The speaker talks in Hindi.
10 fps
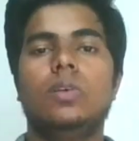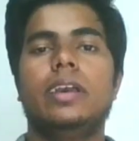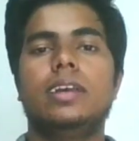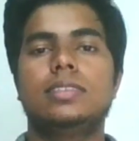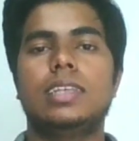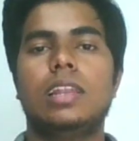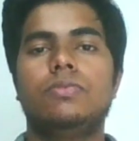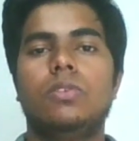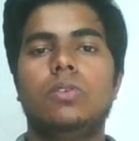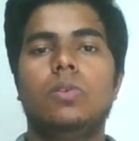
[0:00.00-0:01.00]
गया सेल
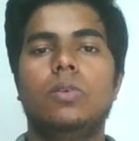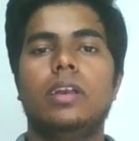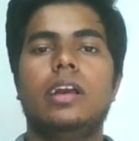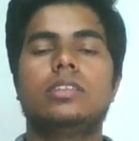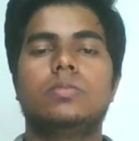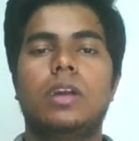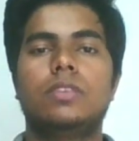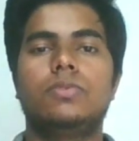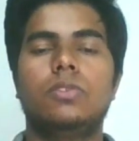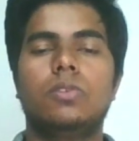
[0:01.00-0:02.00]
फ़ोन हो गया
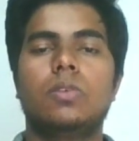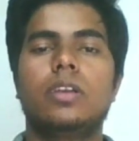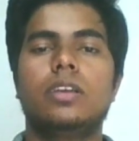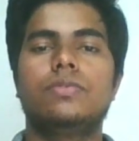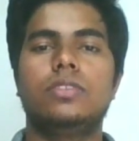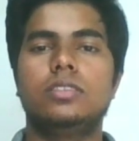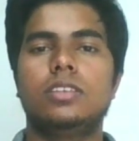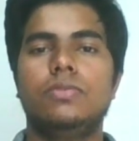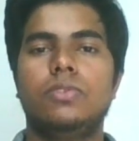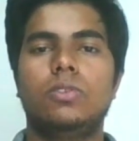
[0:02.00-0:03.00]
स्मार्टफोन हो गया
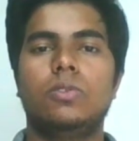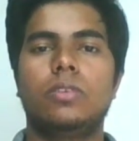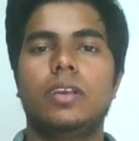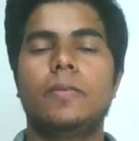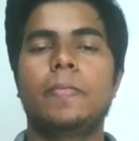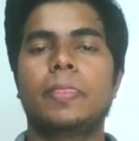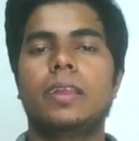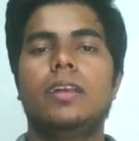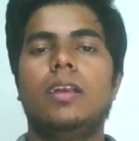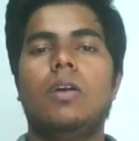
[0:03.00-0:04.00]
फीचर फ़ोन हो गया
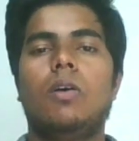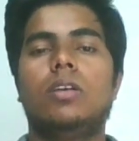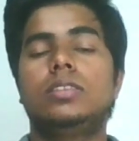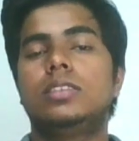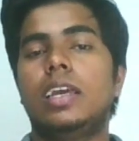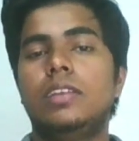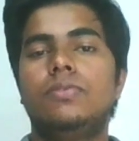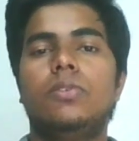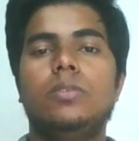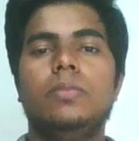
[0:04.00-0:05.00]
और
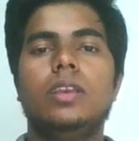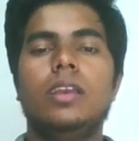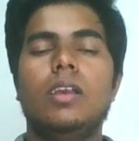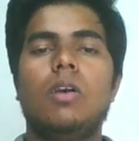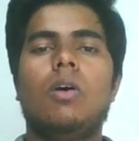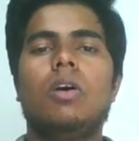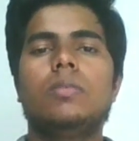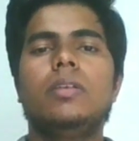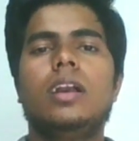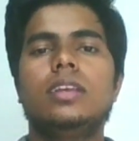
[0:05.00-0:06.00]
टेलीफोन भी और
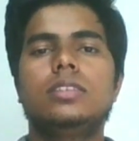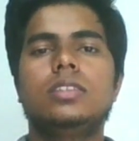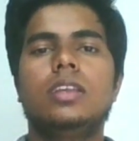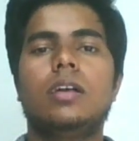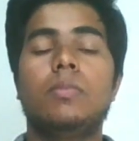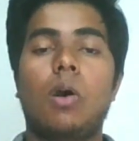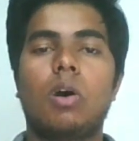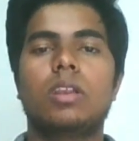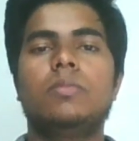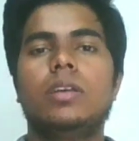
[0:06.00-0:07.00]
भी कई चीज़ें हम
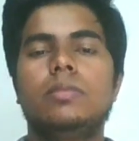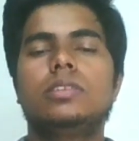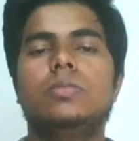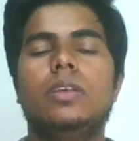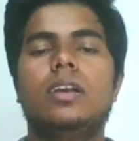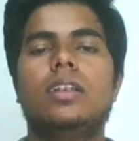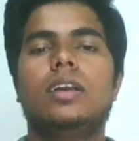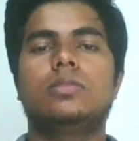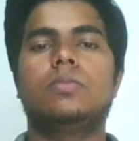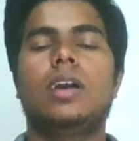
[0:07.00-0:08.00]
हॉर्न में भी स्मेकर का
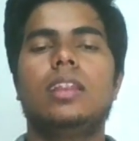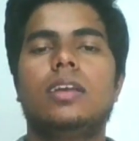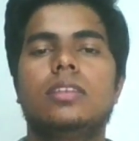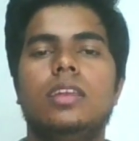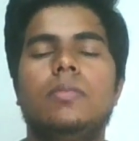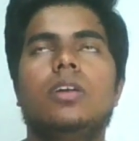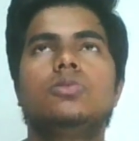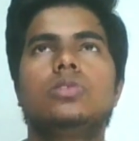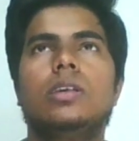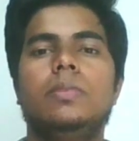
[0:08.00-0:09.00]
इस्तेमाल करते हैं मगर
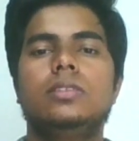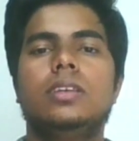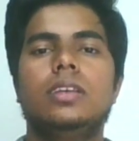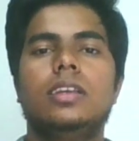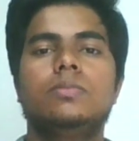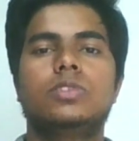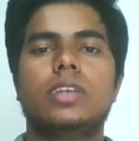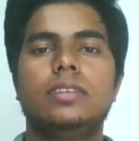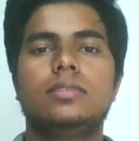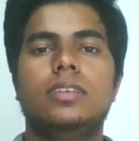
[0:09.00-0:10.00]
उसके पीछे की हम
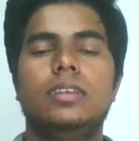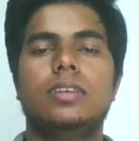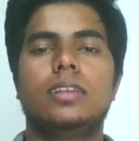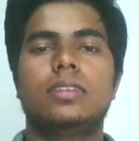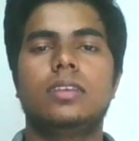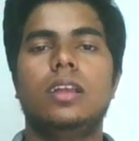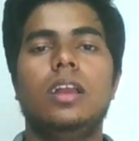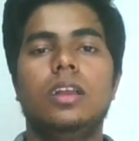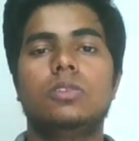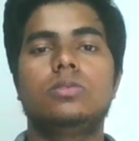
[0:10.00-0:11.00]
साइंस नहीं जानते
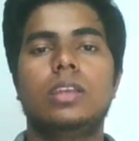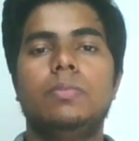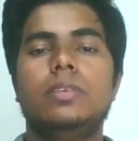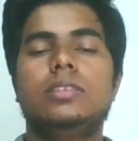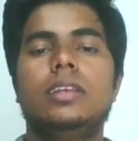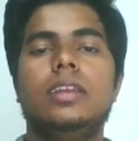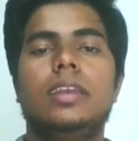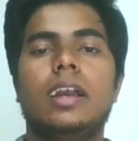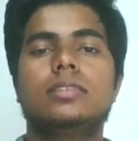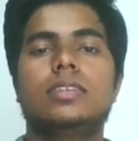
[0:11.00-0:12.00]
तो उसके पीछे की
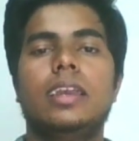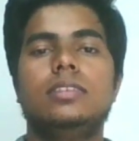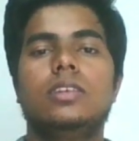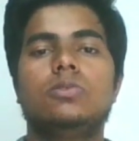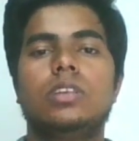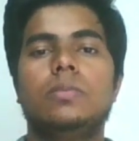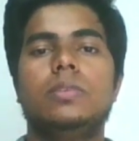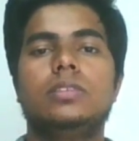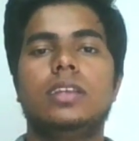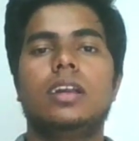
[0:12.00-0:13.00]
क्या साइंस है उसके
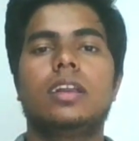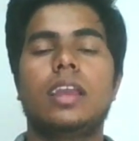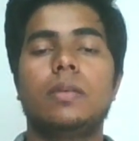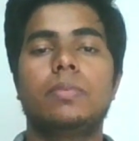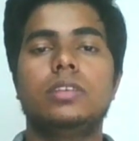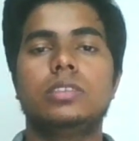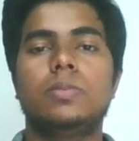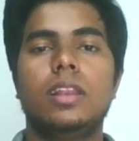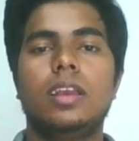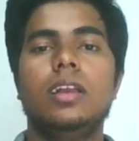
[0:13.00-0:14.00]
पीछे का क्या
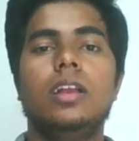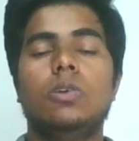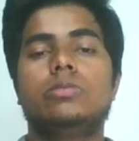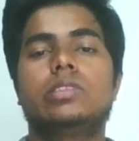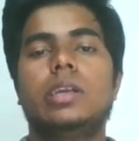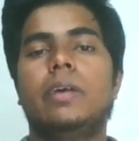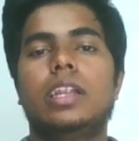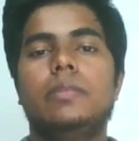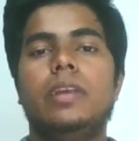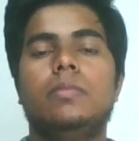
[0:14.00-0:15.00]
प्रिंसिपल है उसके
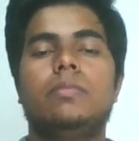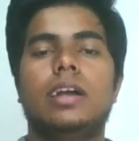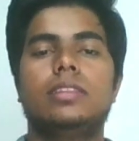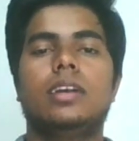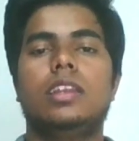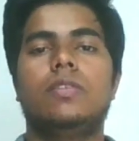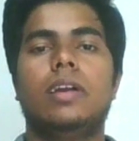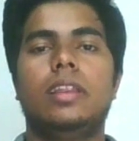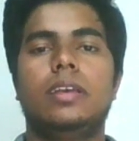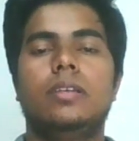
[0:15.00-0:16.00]
बारे में हम बात करने
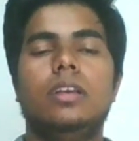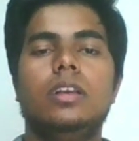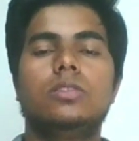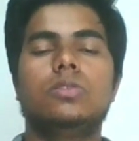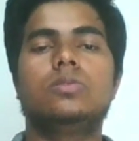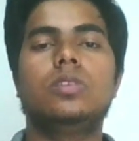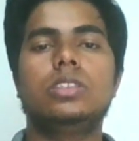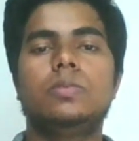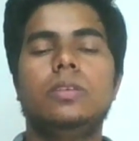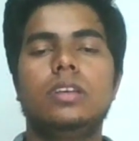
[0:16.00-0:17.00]
वाले हैं दोस्तों
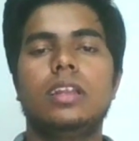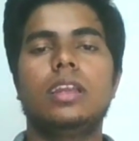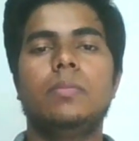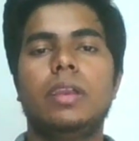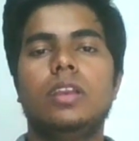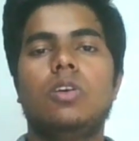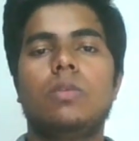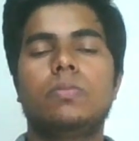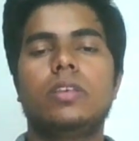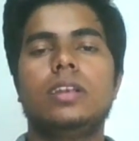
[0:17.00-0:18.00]
स्पीकर के मेन
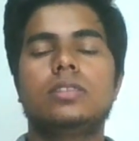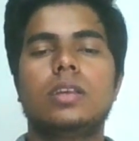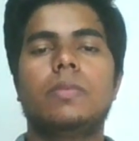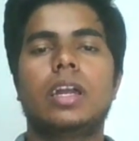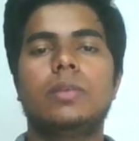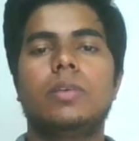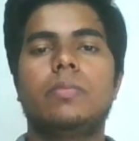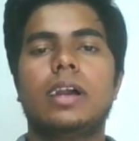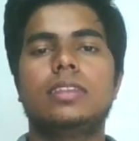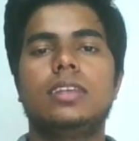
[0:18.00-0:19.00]
कंपोनेंट्स के बारे में
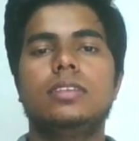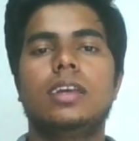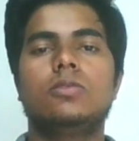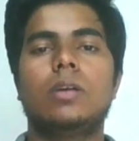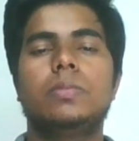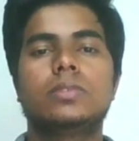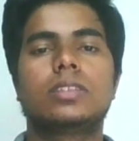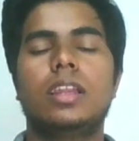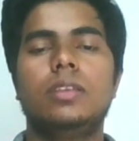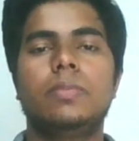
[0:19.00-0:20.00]
बात की जाए तो आप
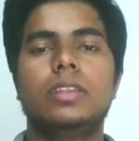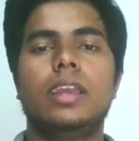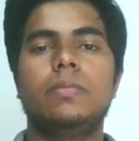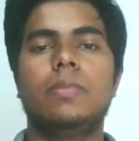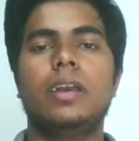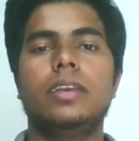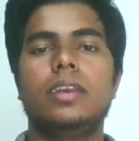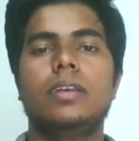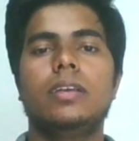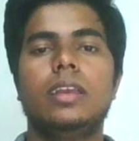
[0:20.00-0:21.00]
स्क्रीन पर देख पाएंगे
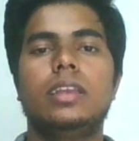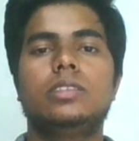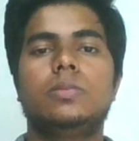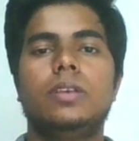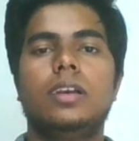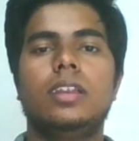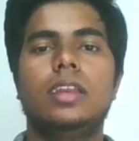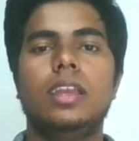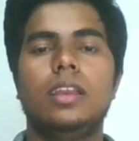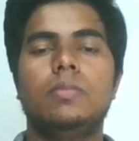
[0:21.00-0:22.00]
स्पीकर
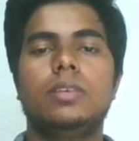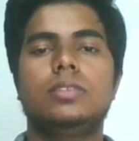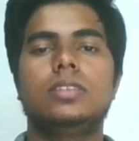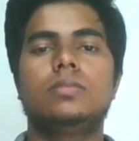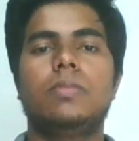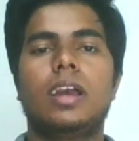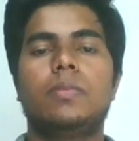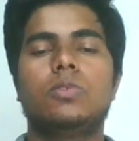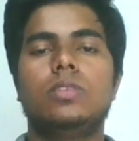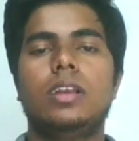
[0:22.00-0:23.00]
की इमेजेस मैं
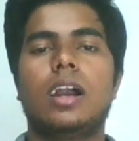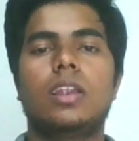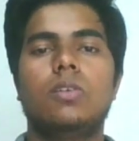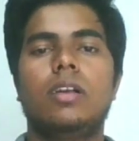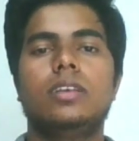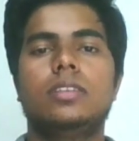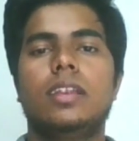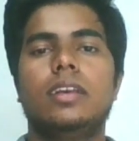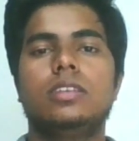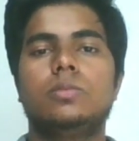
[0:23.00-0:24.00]
आपको दिखा रहा हूँ कई तरह
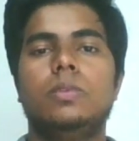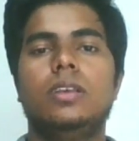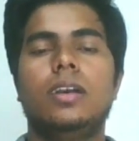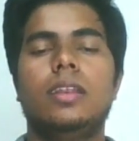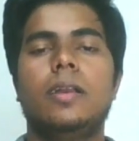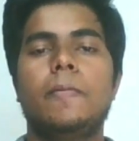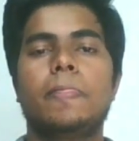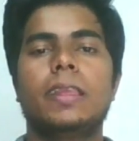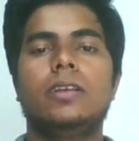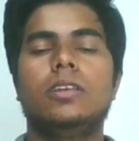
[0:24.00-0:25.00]
के स्पीकर हैं
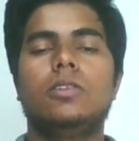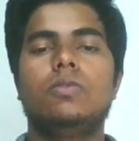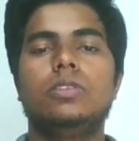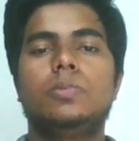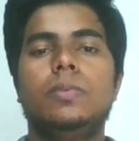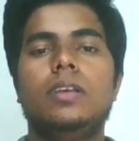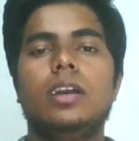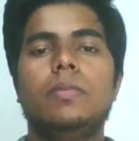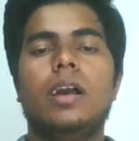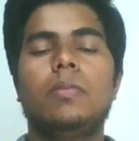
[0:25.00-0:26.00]
वो स्पीकर
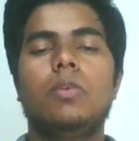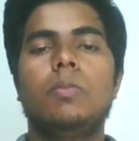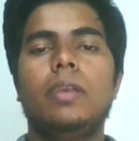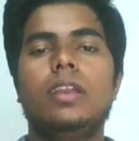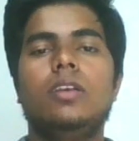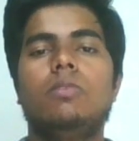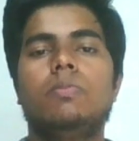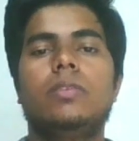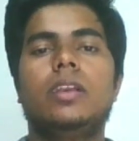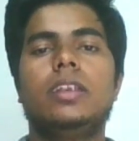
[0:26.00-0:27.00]
में आपको मेन
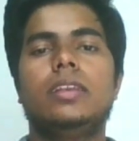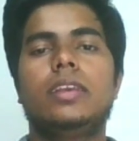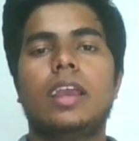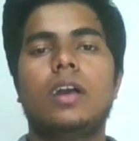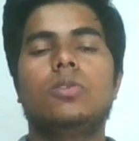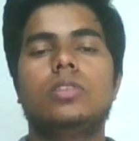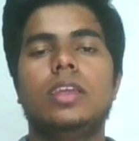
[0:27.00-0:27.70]
कंपोनेंट क्या होते